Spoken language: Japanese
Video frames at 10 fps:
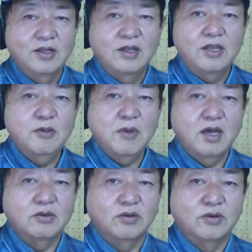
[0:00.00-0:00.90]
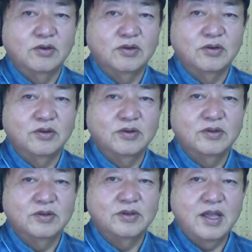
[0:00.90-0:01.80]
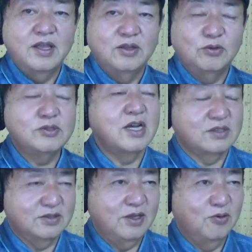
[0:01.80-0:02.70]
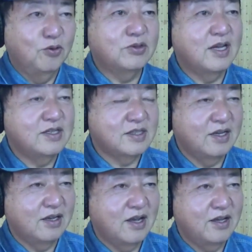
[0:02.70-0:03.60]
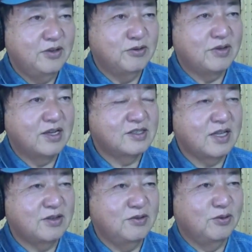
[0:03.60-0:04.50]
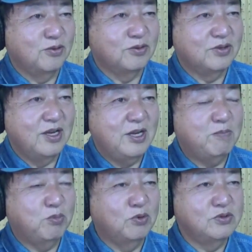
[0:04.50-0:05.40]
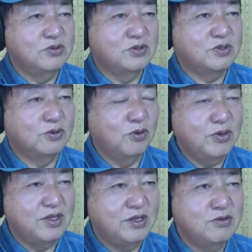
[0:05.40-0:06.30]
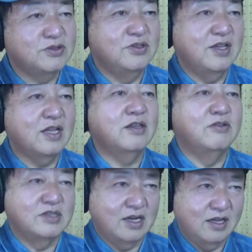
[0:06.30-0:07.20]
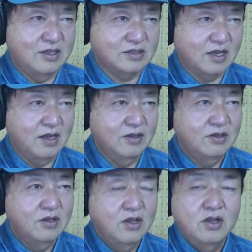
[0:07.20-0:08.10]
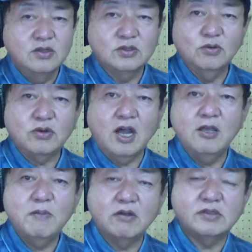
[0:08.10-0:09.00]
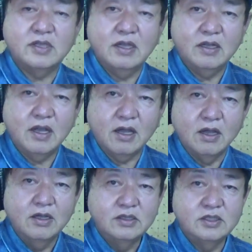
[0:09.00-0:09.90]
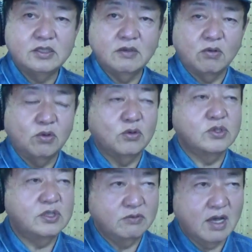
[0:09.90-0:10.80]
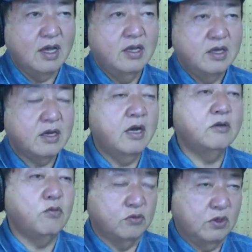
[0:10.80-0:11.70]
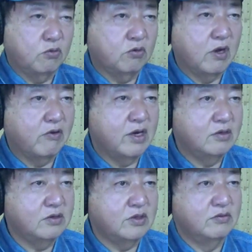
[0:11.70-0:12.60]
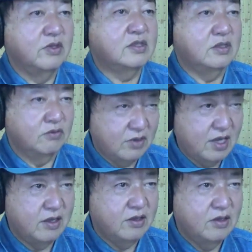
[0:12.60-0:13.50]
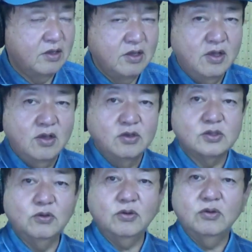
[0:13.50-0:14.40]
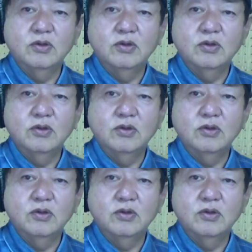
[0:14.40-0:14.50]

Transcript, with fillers: 今あの、ね、ドジャースに大谷さんが入団したっていうことで日本中すごいニュースになってるじゃないですか、はい、その開幕戦が実は今年は韓国で行われるっていうんですよね、はい、その